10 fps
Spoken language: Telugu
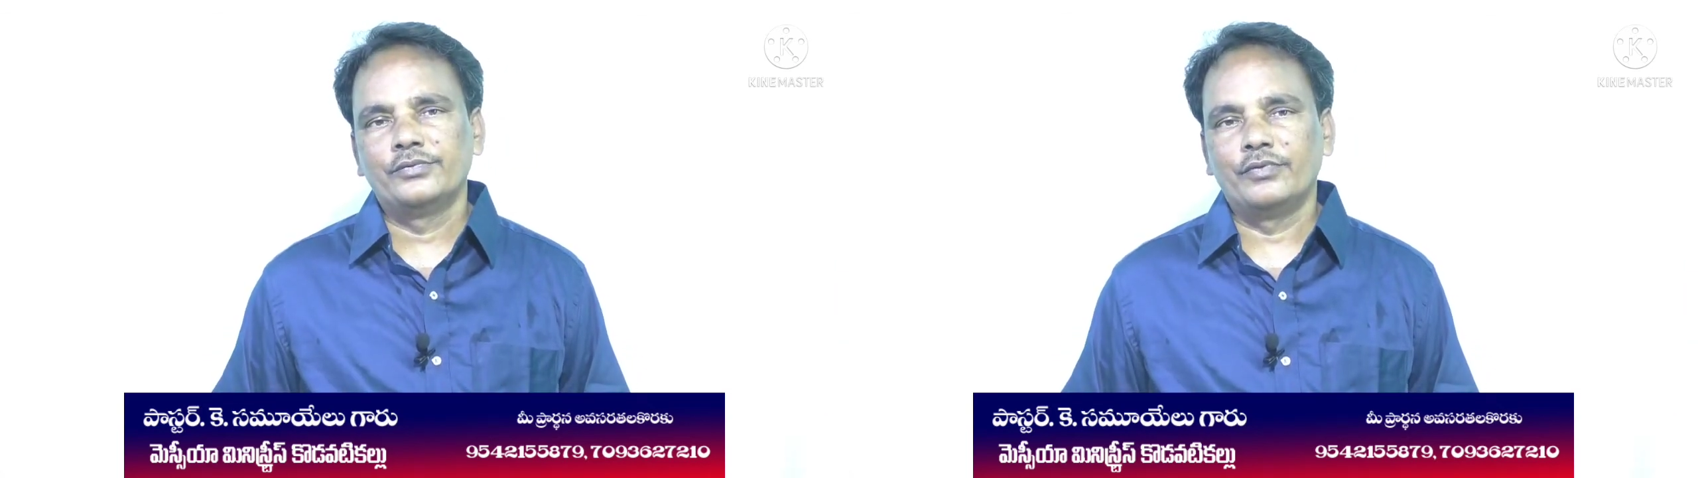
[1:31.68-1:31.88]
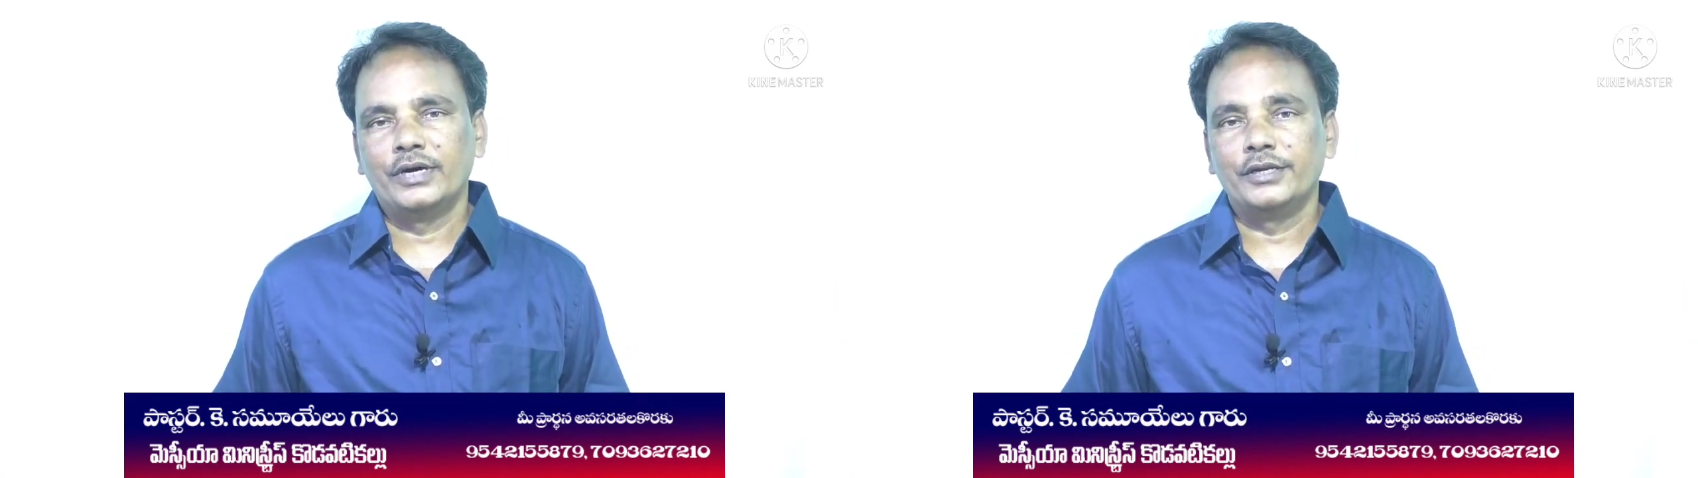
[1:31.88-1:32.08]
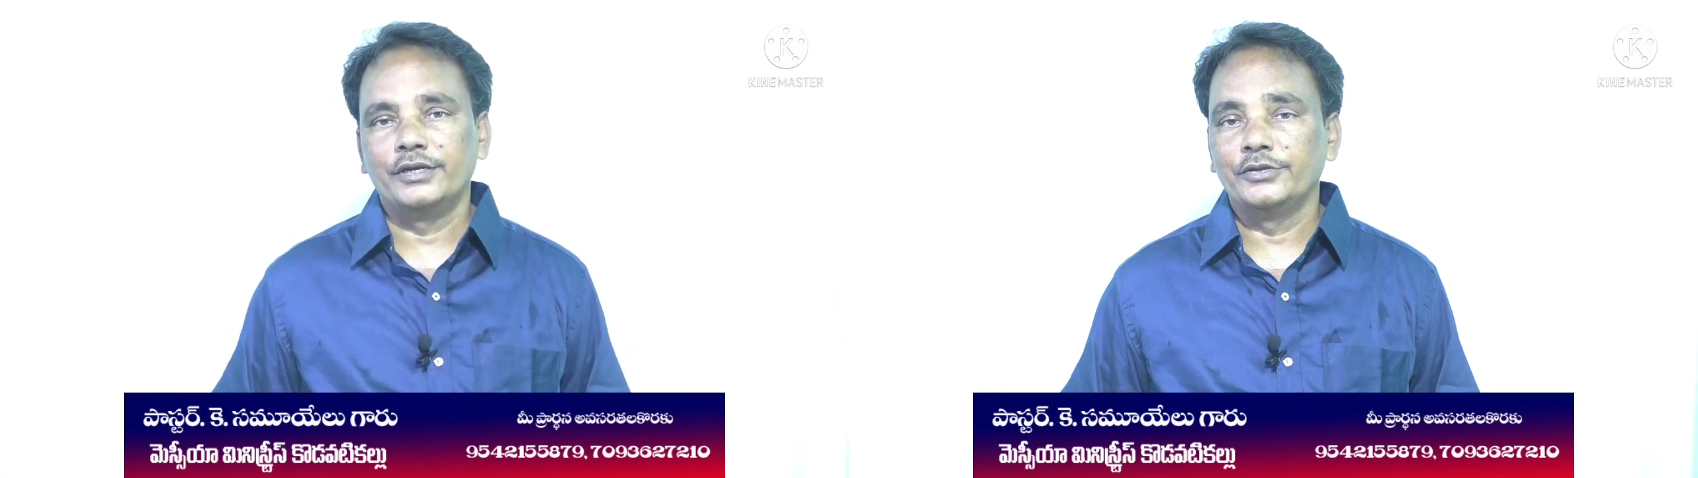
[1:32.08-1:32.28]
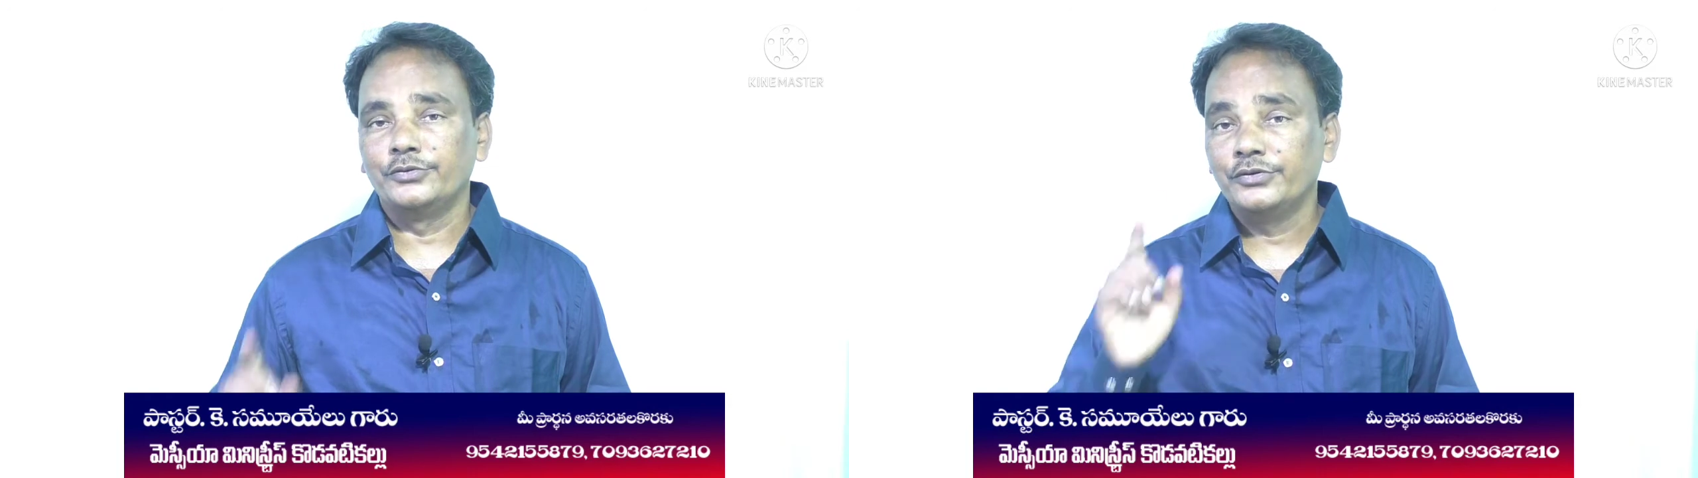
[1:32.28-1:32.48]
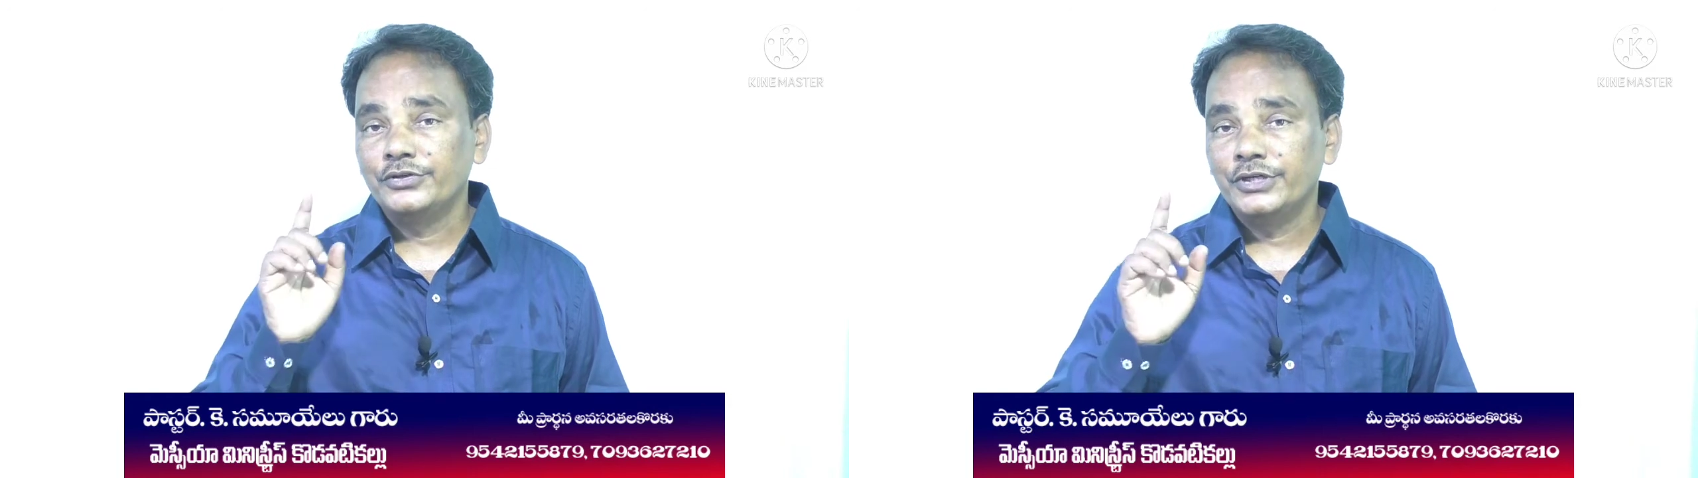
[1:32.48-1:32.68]
వారిని
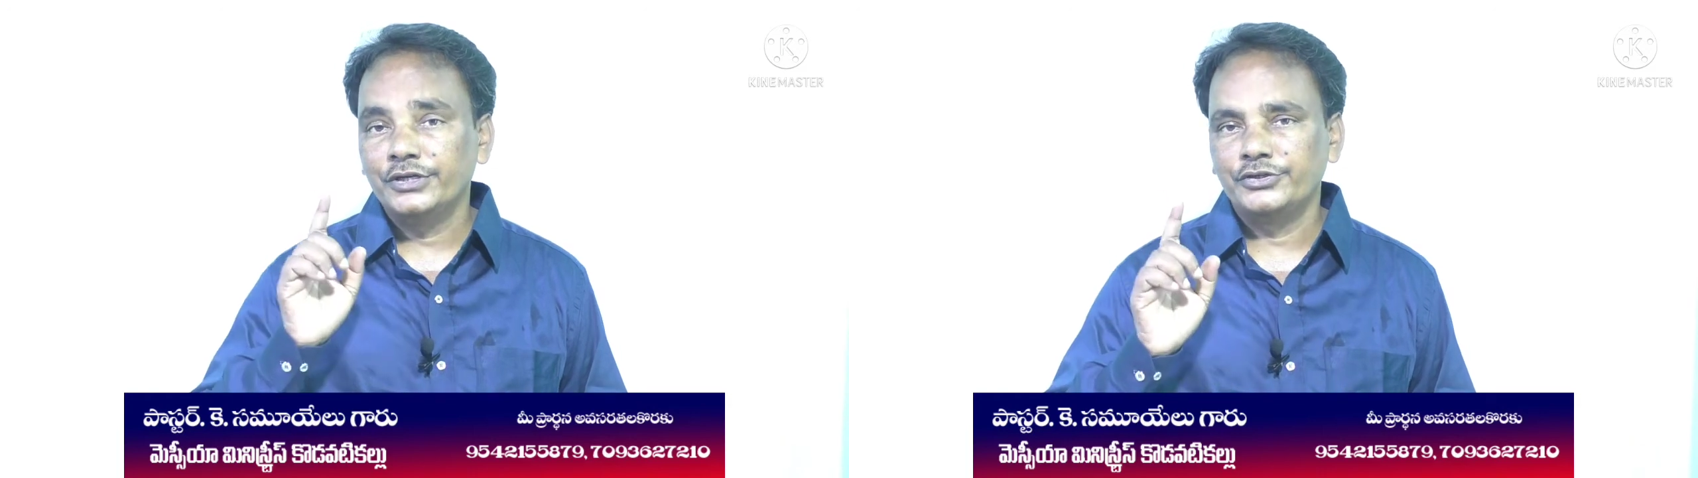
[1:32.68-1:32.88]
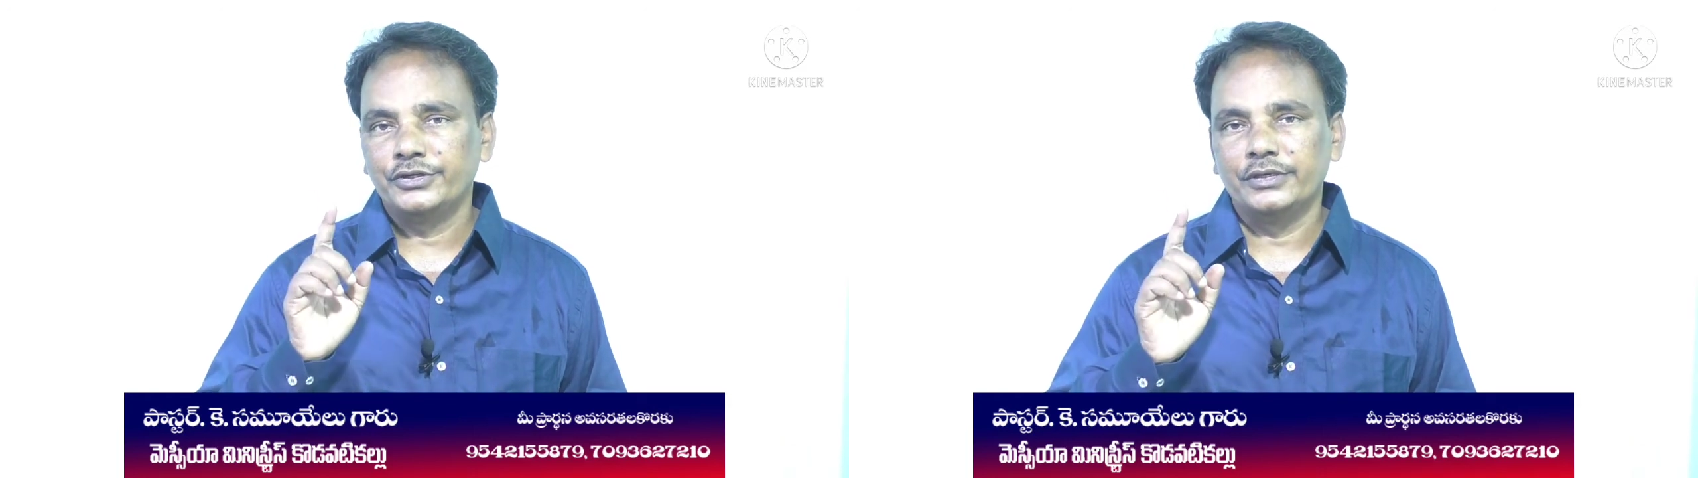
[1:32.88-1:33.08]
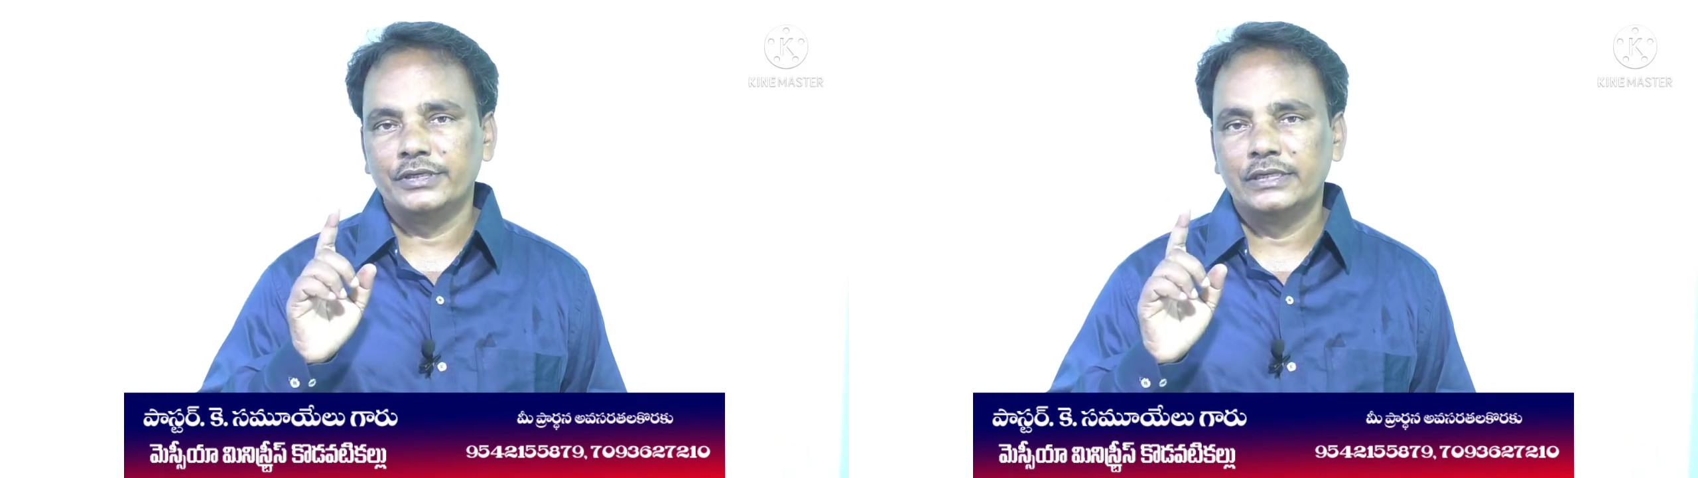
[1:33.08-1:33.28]
దృష్టించి